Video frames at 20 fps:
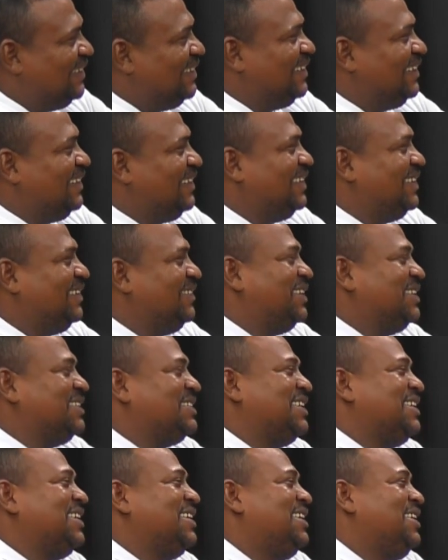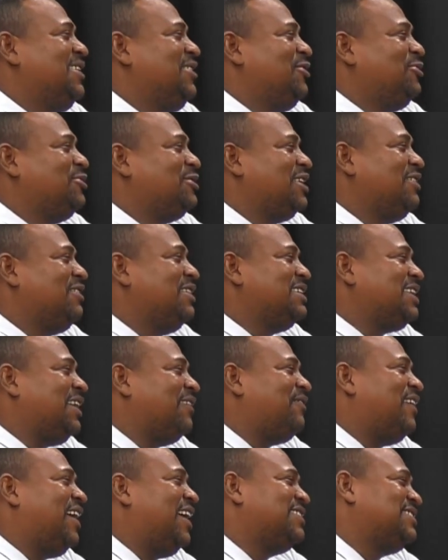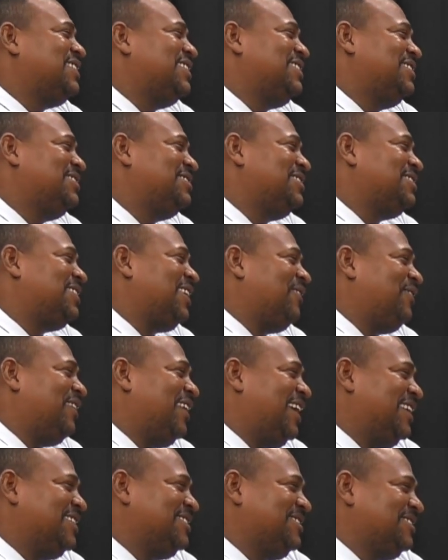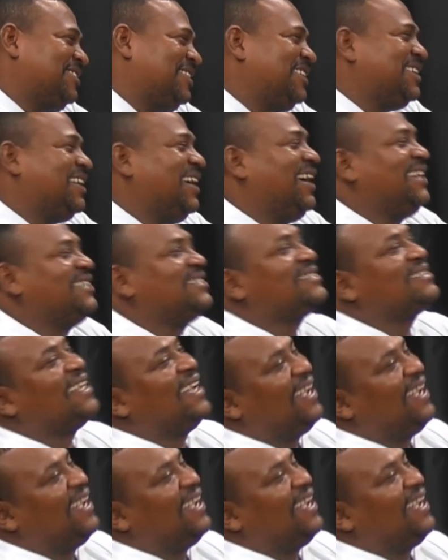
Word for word: cortar o é, meu né? lá também. O teu aí tá fácil, o teu tá fácil. Tá fácil.